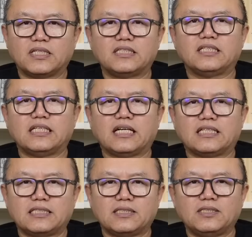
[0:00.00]
个人呢
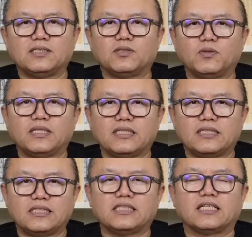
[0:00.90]
是乐观
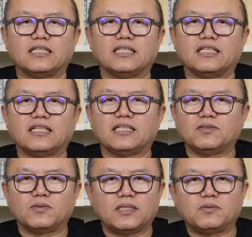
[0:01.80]
七成啊，
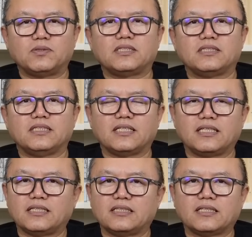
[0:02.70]
有那种事
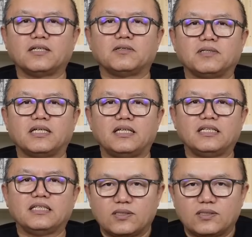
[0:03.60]
件那是太好玩了。